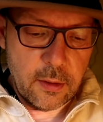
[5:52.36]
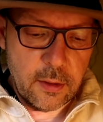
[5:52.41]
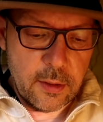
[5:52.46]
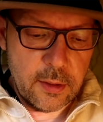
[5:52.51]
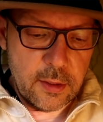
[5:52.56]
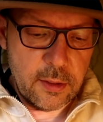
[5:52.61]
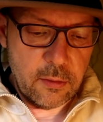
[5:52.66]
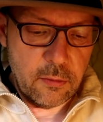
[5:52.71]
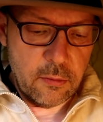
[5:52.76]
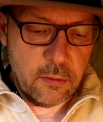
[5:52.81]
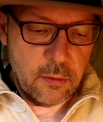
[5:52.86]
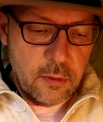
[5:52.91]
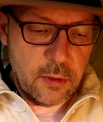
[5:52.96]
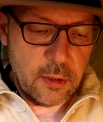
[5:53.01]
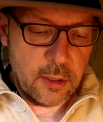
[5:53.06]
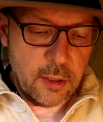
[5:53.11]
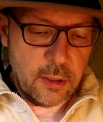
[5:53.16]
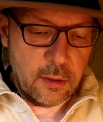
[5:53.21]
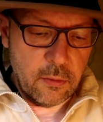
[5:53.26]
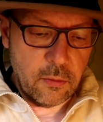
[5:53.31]
To jest
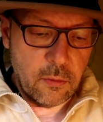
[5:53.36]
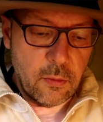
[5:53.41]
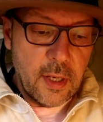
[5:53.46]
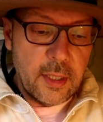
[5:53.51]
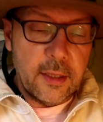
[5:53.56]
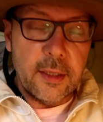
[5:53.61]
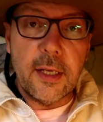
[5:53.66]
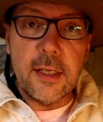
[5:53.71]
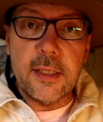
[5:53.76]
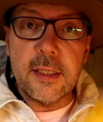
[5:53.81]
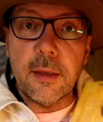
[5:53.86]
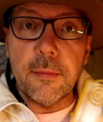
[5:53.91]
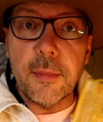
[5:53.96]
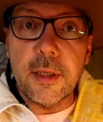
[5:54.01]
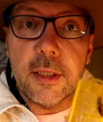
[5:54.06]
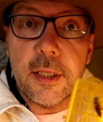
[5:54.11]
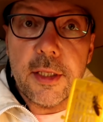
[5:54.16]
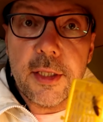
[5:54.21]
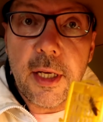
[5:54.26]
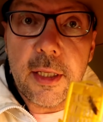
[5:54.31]
tutaj. Ładna jest ta
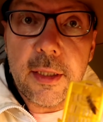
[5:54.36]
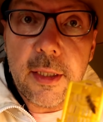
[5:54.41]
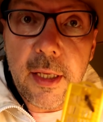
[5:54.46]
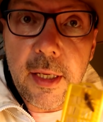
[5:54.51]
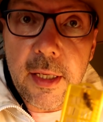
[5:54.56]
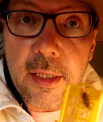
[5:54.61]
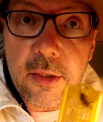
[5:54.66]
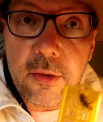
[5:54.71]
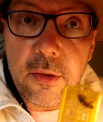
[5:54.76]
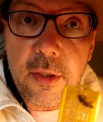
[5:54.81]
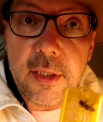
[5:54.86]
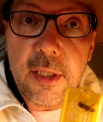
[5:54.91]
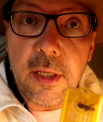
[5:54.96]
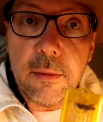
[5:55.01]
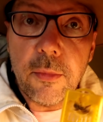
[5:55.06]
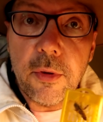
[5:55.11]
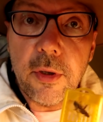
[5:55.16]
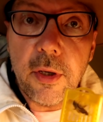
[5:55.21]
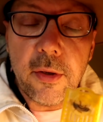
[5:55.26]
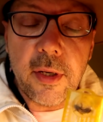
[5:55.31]
mateczka też. To jest
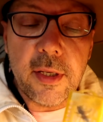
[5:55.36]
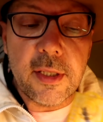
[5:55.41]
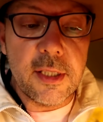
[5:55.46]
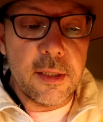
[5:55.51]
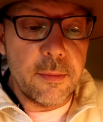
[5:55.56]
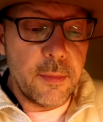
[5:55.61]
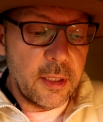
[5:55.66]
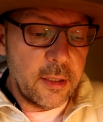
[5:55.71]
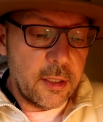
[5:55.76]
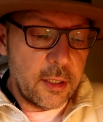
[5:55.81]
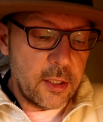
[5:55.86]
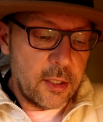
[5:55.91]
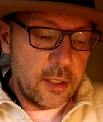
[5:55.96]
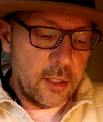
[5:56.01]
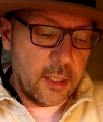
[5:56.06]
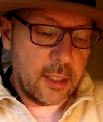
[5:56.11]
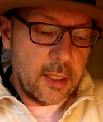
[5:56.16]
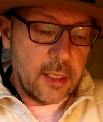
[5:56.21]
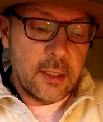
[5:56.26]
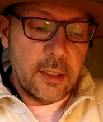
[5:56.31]
ta moja, ona jest z
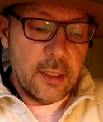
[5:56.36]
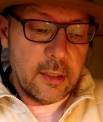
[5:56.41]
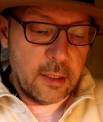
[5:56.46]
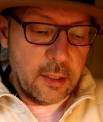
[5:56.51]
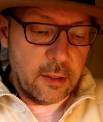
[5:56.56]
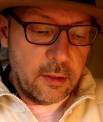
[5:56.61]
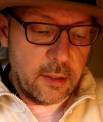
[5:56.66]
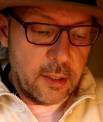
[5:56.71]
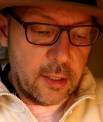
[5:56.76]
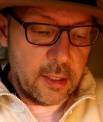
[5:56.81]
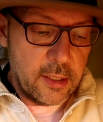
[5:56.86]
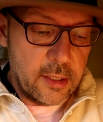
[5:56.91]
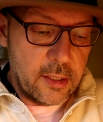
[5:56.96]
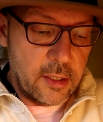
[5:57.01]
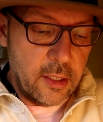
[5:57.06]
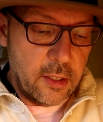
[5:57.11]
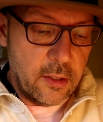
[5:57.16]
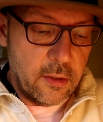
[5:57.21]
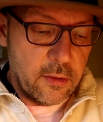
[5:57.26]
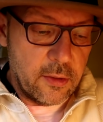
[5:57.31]
matecznika, dlatego
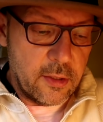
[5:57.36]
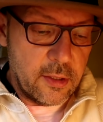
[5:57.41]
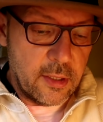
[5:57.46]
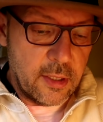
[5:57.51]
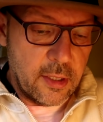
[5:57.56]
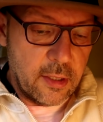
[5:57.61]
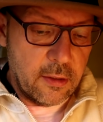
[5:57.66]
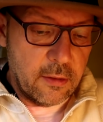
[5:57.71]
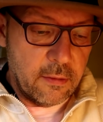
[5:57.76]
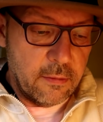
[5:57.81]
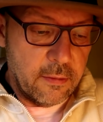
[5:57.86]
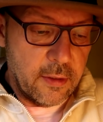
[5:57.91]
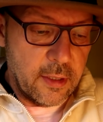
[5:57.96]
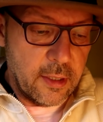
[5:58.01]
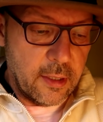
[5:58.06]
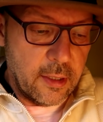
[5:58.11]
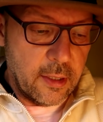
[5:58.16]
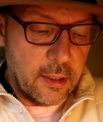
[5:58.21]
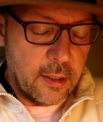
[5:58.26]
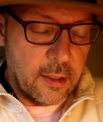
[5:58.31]
jest
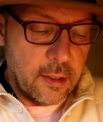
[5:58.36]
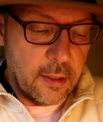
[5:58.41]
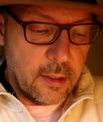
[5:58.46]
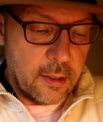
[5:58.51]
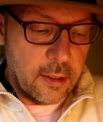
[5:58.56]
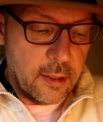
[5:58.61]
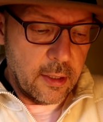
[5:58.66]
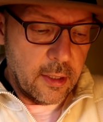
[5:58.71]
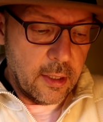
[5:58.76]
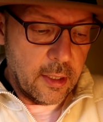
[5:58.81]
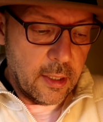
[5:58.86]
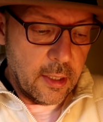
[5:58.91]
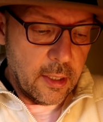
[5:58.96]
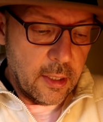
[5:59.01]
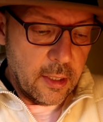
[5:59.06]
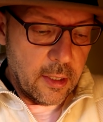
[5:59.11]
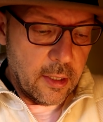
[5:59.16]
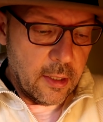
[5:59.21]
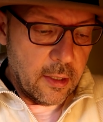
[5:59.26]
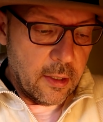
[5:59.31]
nieoznakowana.
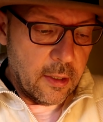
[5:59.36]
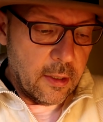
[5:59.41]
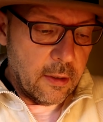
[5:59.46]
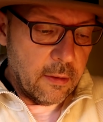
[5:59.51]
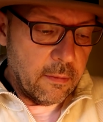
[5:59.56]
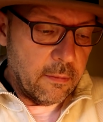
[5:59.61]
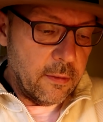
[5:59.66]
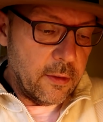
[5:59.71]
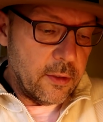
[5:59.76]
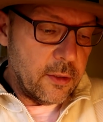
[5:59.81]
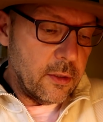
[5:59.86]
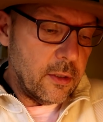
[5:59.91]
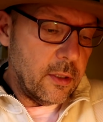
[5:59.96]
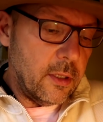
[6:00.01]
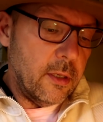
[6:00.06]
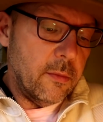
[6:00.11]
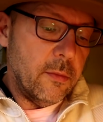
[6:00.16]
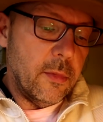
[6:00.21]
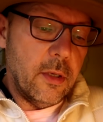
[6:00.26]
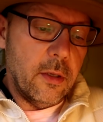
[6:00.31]

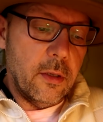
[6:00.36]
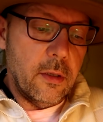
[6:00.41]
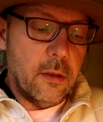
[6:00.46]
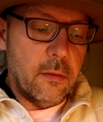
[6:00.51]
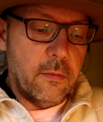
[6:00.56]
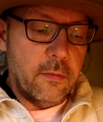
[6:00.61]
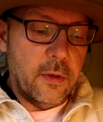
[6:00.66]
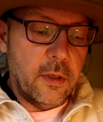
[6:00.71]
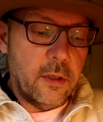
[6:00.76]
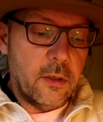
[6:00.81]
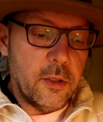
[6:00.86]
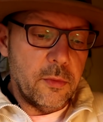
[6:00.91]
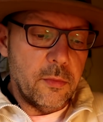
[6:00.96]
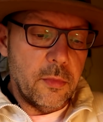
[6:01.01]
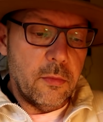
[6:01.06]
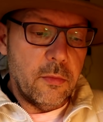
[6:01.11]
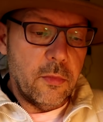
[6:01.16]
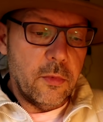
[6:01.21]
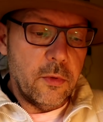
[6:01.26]
Wyciągnijmy ją, wychodźmy